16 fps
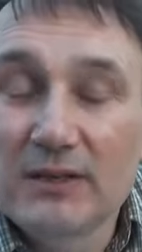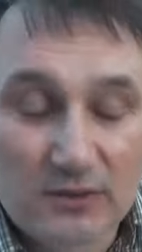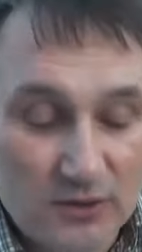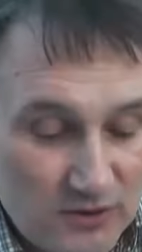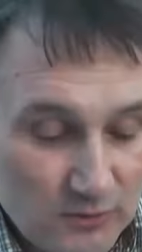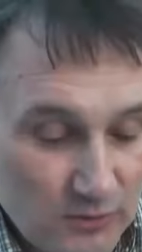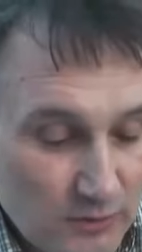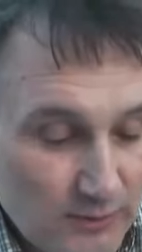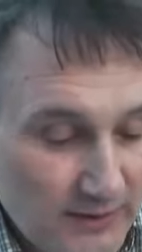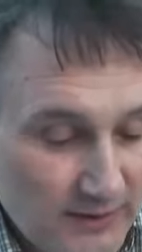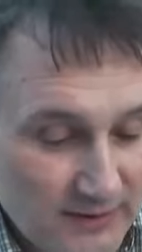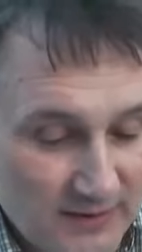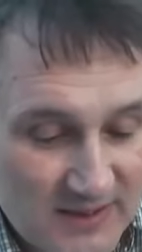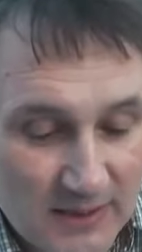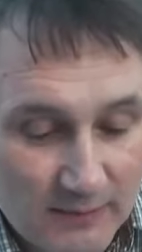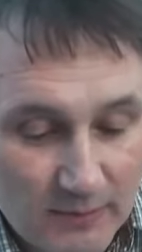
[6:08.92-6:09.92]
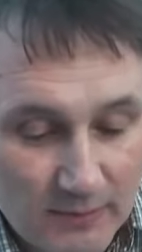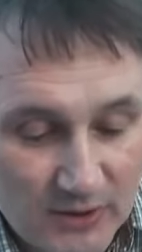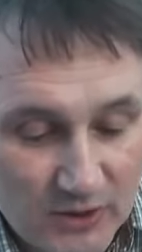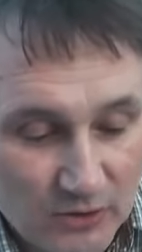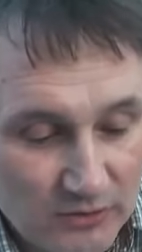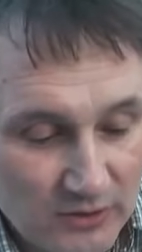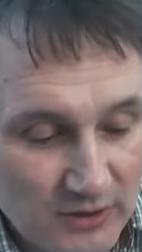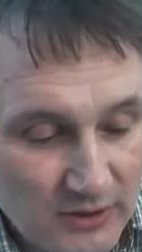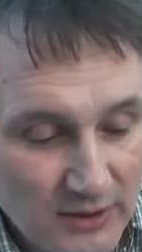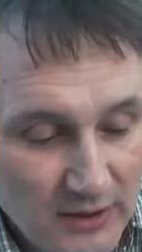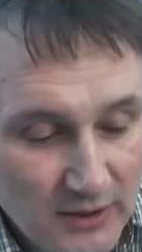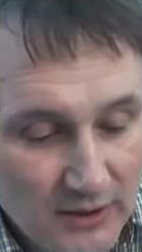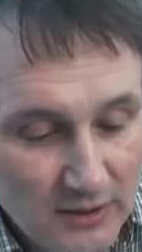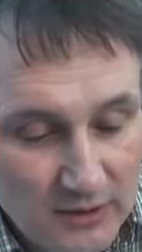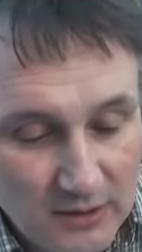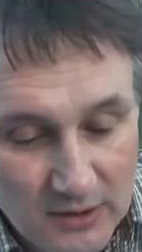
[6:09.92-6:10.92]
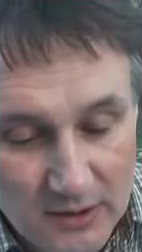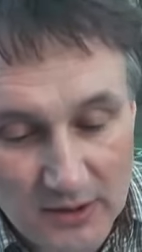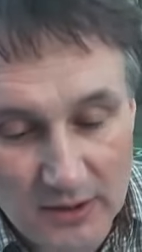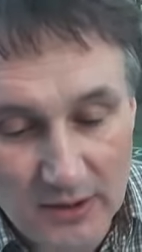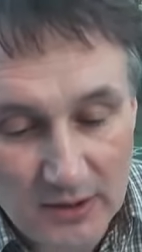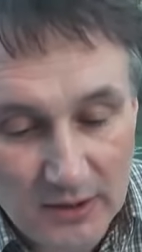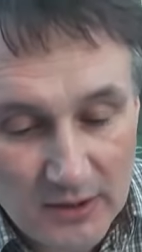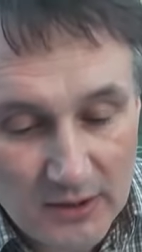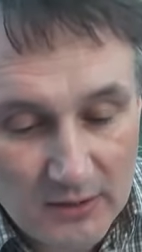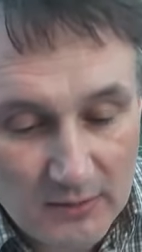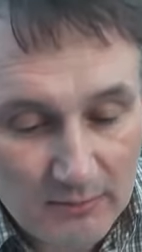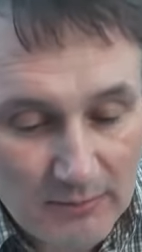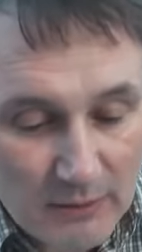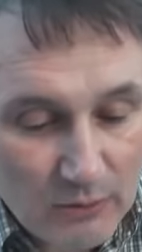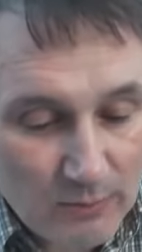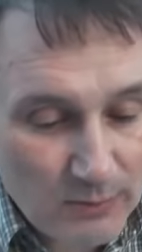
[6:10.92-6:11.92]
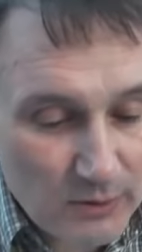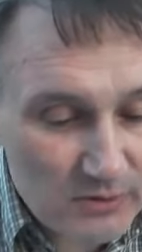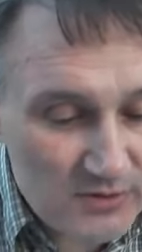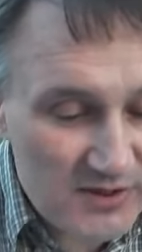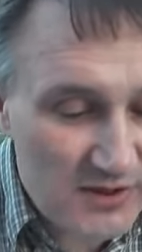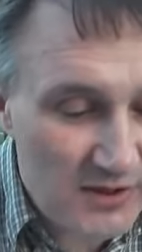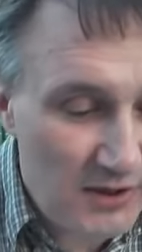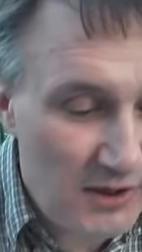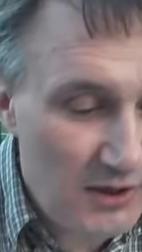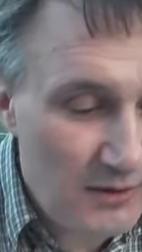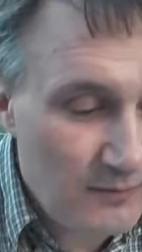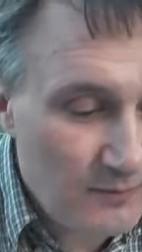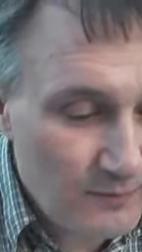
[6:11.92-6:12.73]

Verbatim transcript: to są dokładnie te same metody. E, Małopolski